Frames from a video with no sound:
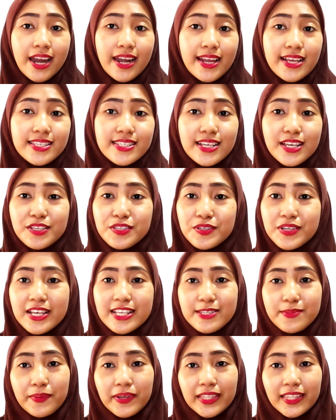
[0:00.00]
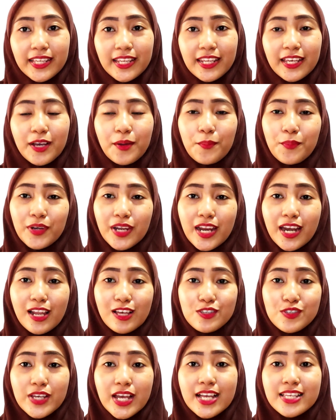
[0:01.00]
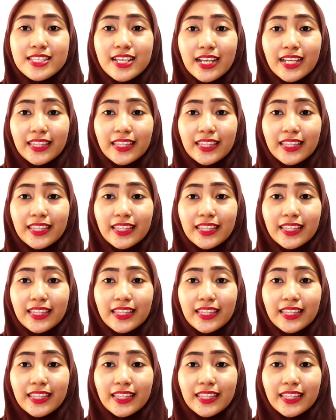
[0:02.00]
Nah, jika sudah seperti ini kemudian langsung aja